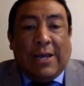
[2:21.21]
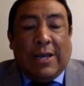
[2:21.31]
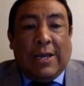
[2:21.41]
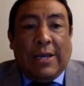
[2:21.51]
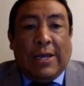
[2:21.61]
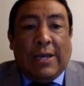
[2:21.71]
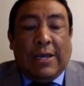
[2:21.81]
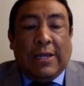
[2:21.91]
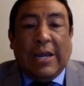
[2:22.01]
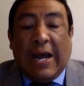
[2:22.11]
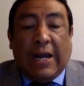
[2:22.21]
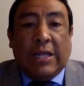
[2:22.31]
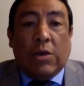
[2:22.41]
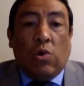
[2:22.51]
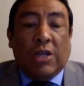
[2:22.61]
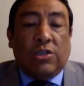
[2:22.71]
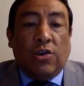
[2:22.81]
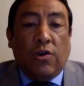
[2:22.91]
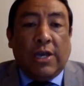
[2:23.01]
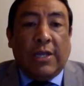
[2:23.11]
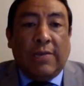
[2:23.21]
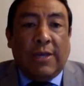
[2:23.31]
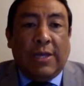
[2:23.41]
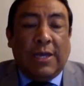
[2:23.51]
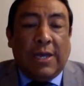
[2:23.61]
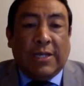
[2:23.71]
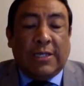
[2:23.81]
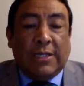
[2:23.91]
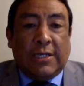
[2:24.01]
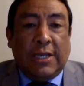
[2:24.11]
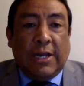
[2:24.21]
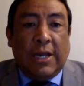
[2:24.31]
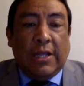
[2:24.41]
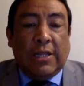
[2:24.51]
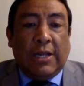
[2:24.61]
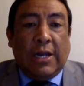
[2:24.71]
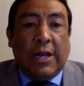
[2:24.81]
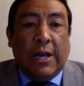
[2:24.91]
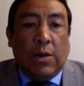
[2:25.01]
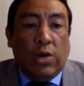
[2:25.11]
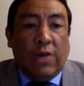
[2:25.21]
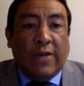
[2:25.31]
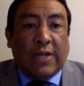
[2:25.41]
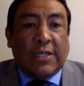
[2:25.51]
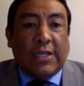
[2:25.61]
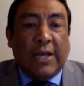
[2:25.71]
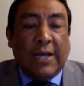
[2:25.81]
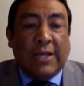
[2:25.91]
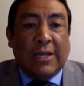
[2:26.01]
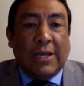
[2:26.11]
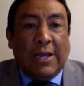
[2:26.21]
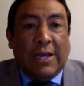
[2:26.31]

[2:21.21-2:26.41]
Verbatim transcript: eh, de la articulación que debe de existir entre la universidad,